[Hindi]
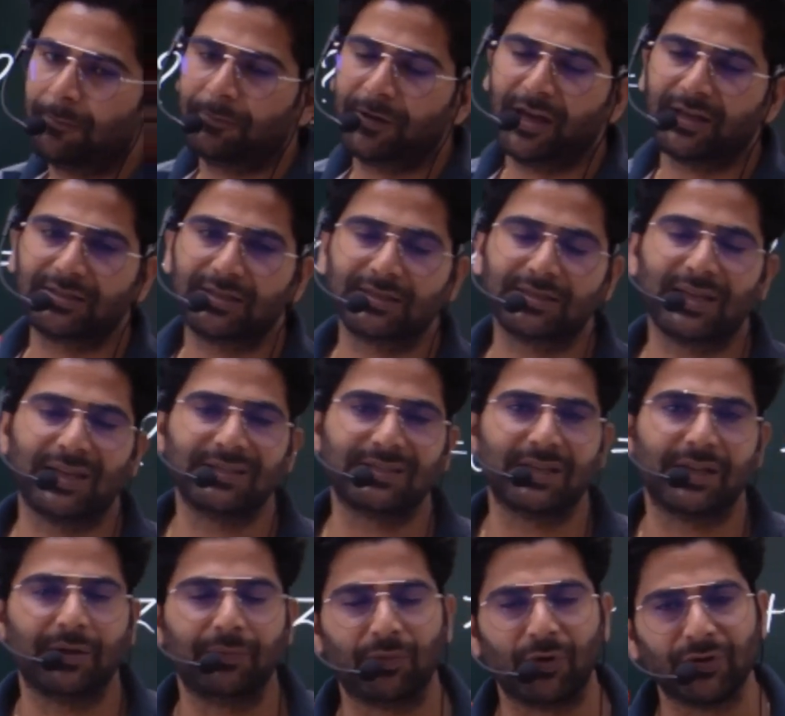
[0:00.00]
एक्सरसाइज
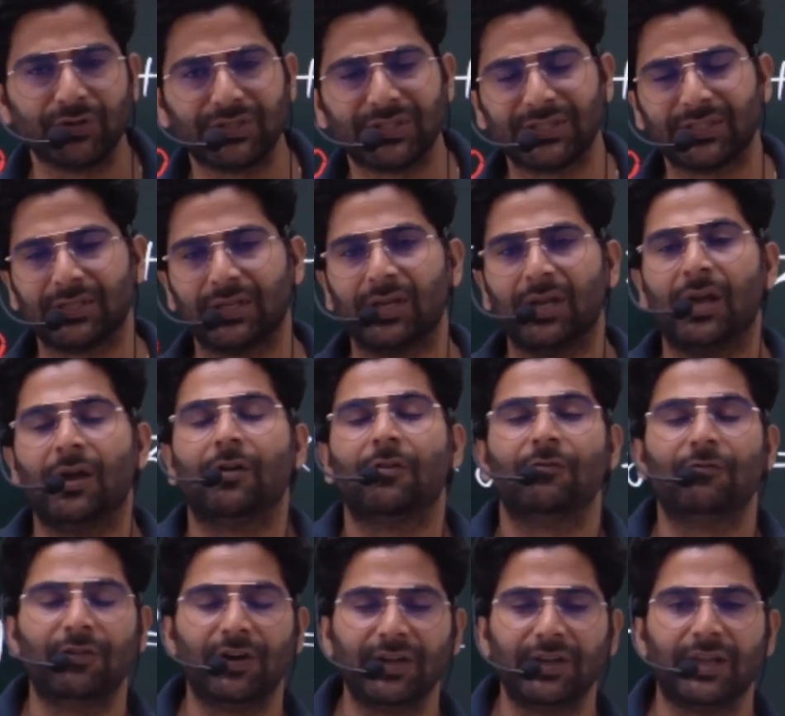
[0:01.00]
थ्री पॉइंट
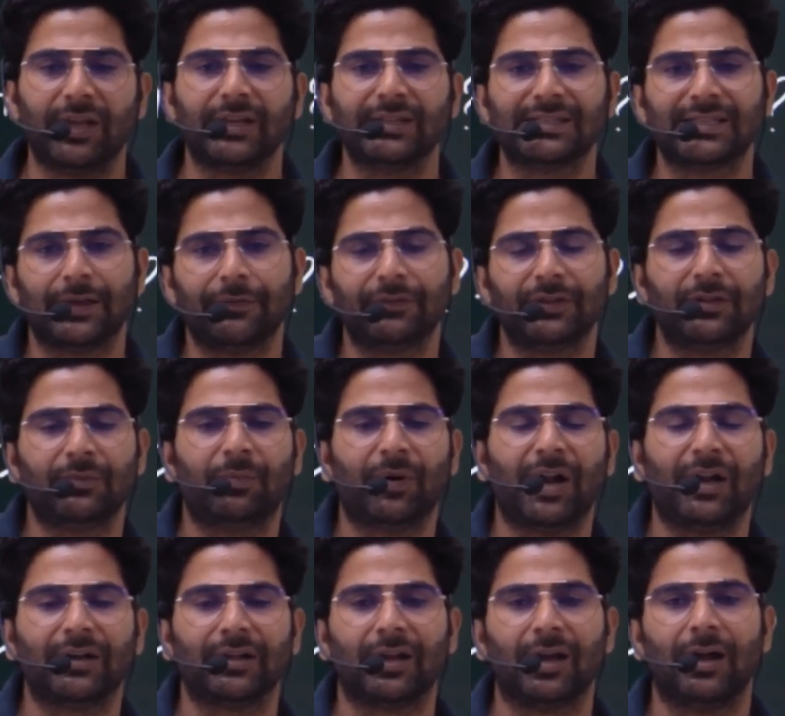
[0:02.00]
वन के सेवन्थ
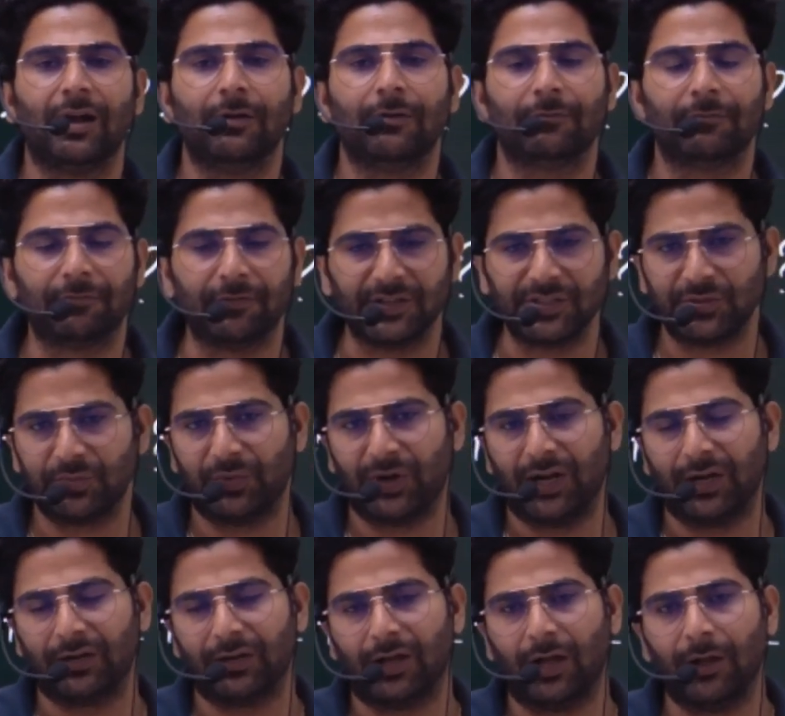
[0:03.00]
पार्ट का फर्स्ट पार्ट अब